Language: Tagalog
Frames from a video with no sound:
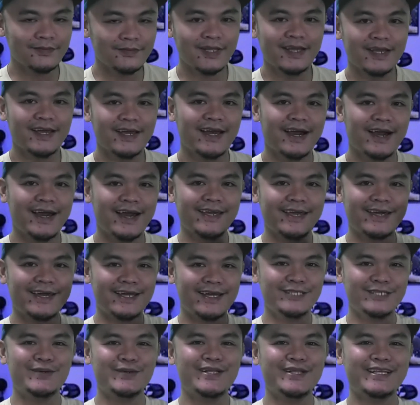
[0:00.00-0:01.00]
Hi
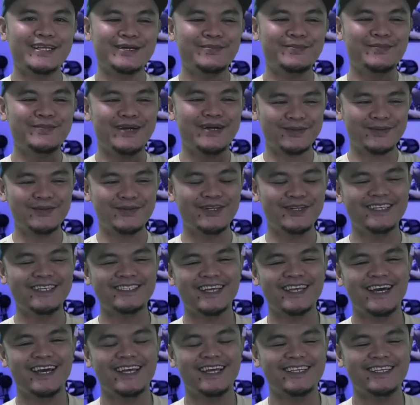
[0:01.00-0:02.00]
guys! Welcome back ulit
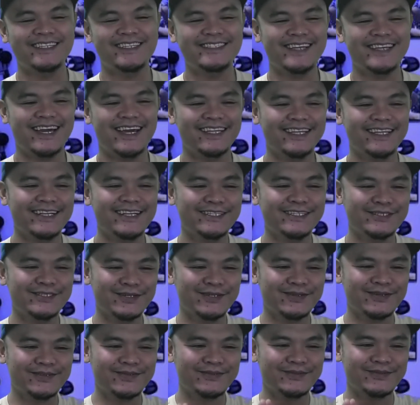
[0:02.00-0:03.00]
sa ating channel.
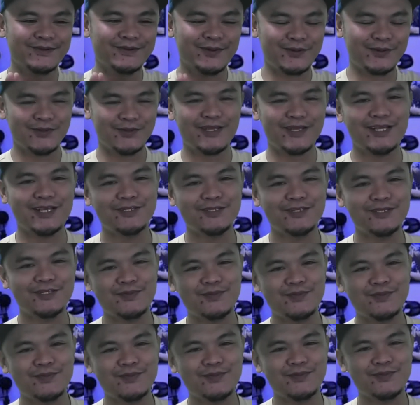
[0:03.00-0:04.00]
So, for today's
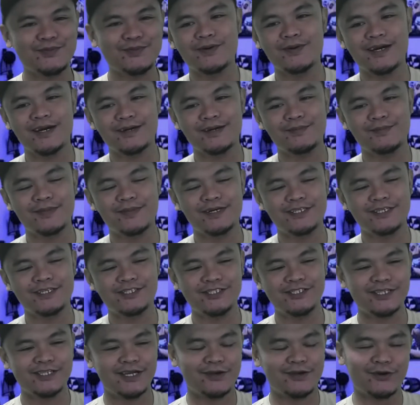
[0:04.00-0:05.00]
video, uh,
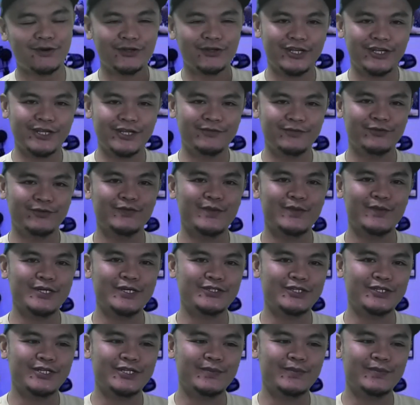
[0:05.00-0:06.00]
mag-share ako ng
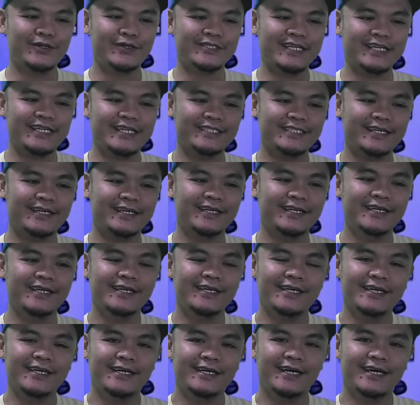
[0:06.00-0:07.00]
information about sa isang
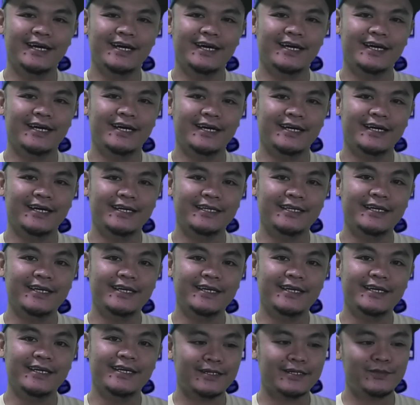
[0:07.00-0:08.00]
uh,
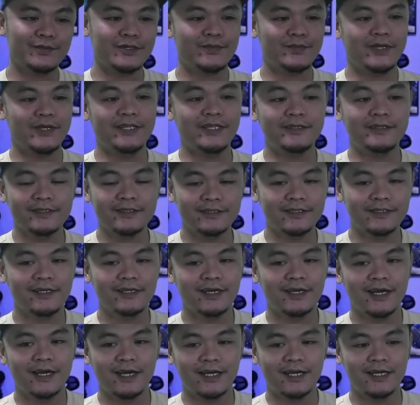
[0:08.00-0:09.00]
health supplement.
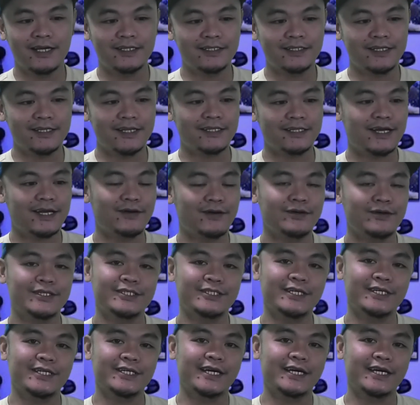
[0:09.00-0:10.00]
Uh, tinatawag
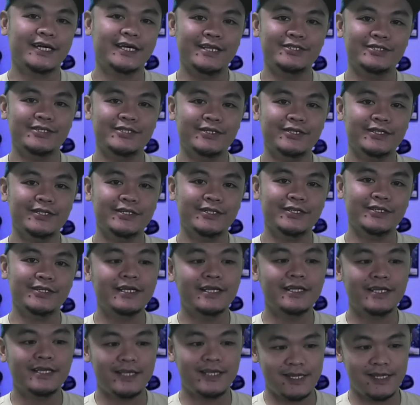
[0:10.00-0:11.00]
siyang Angel
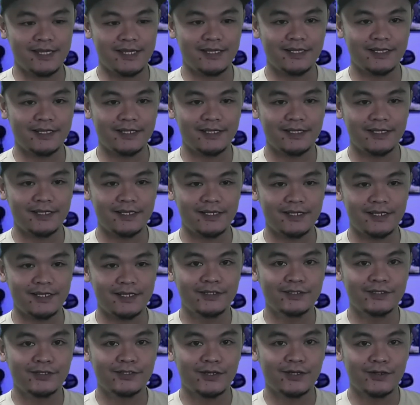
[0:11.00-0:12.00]
E.
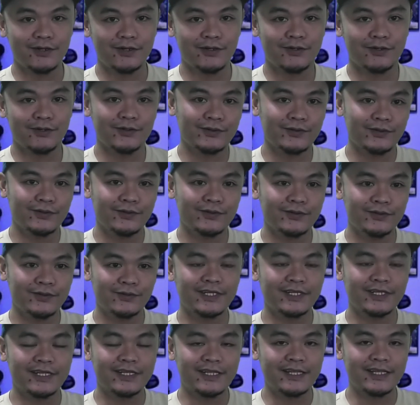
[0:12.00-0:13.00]
So,
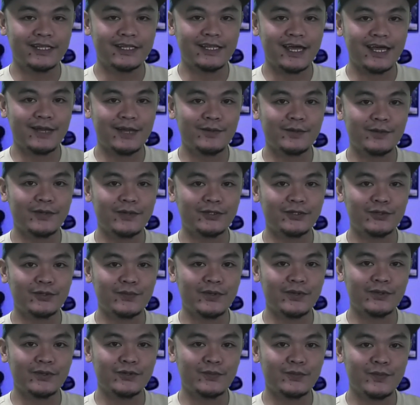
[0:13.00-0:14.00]
kung tayo
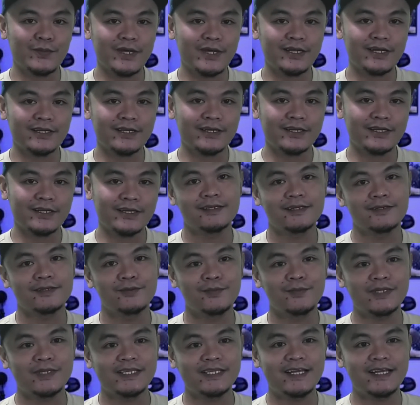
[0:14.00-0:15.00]
magpatuping-tupik,
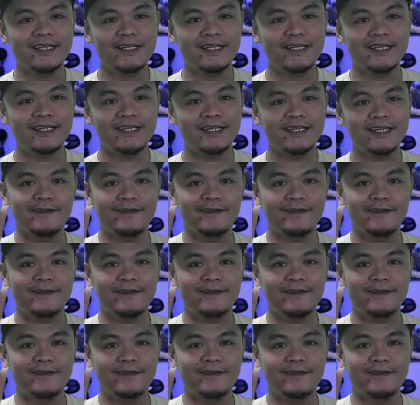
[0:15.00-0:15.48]
isahan na natin.